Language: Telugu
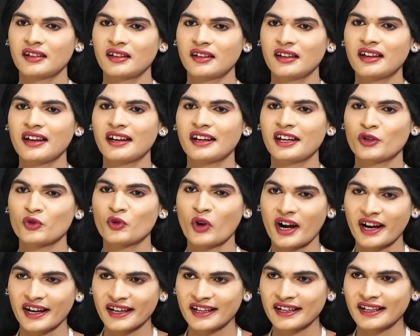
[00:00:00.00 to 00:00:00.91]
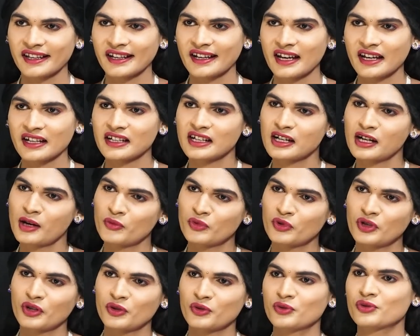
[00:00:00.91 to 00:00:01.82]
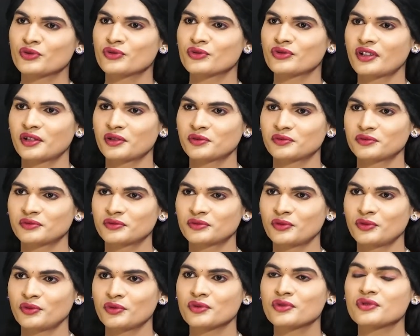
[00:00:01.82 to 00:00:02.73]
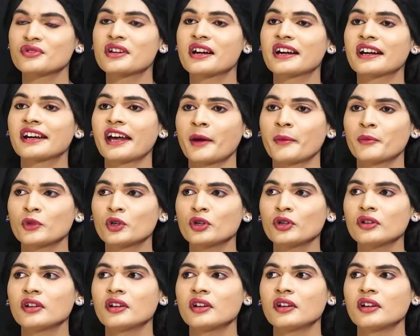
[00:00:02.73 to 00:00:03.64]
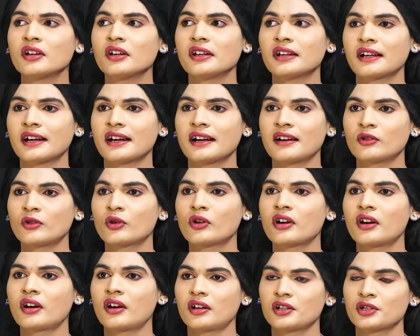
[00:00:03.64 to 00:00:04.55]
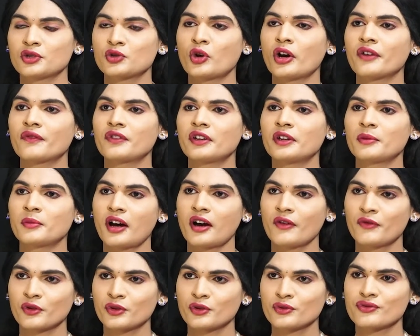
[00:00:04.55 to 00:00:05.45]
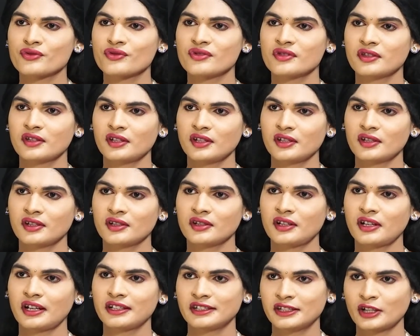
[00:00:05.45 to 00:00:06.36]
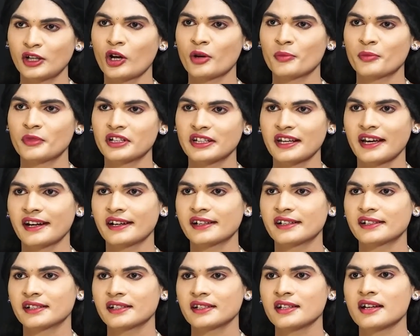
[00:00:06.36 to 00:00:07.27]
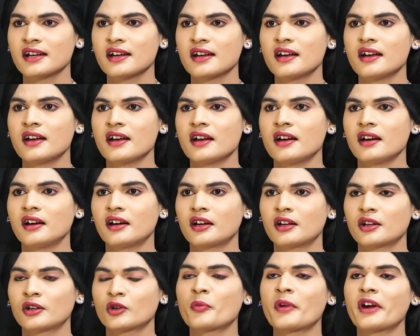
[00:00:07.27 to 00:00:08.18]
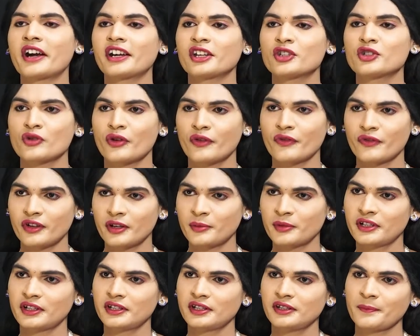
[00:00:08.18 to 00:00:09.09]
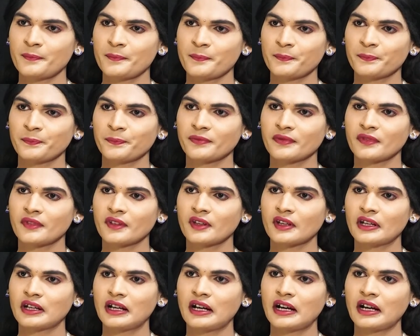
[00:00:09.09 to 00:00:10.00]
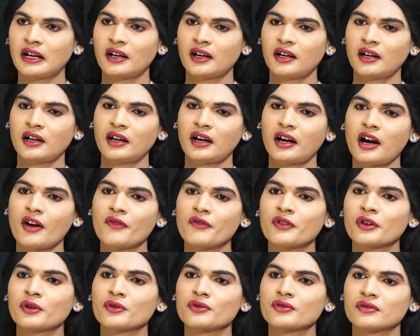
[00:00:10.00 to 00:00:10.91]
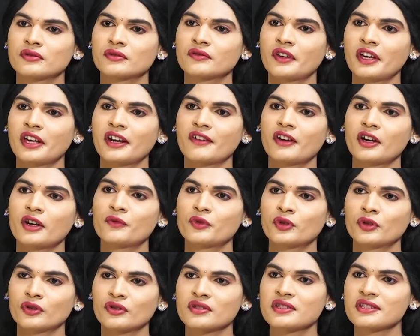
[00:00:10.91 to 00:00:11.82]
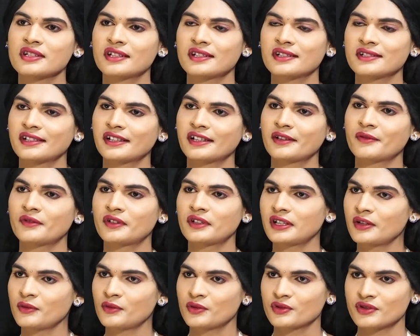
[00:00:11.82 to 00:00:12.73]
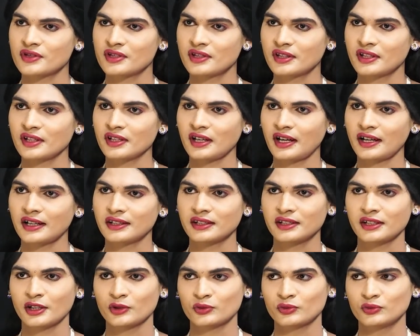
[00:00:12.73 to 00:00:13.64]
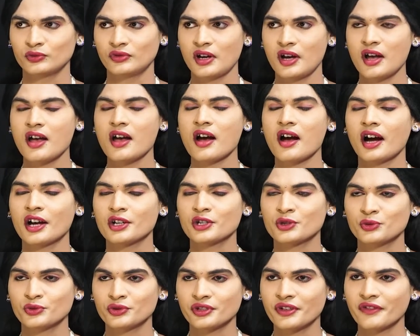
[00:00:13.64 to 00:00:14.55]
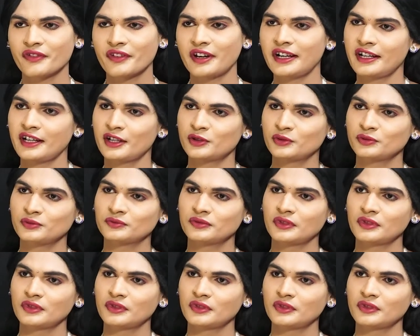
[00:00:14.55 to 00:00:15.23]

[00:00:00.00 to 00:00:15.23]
ఇక నేను అడగలేక ఇంకా గమ్ముగా కూర్చున్నాను కూర్చున్న టైంలో నాకు ఒక షార్ట్ ఫిల్మ్ ఆఫర్ వచ్చింది అది నార్మల్ క్యారెక్టరే రొమాంటిక్ షార్ట్ ఫిలిం అది ఓకే ఆ ఆఫర్ వేరే వాళ్ళు ఫొటోస్ సెండ్ చేయడం వల్ల వచ్చింది అయితే నేను ఆ షూట్కి వెళ్ళాను